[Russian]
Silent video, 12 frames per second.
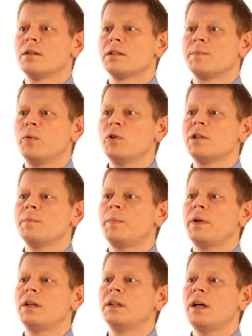Способ
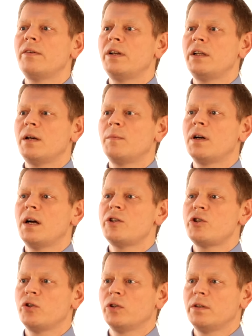приготовления
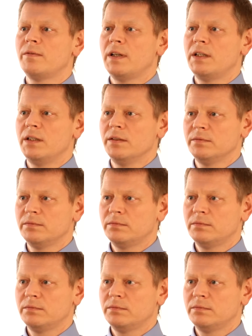обогащенной воды.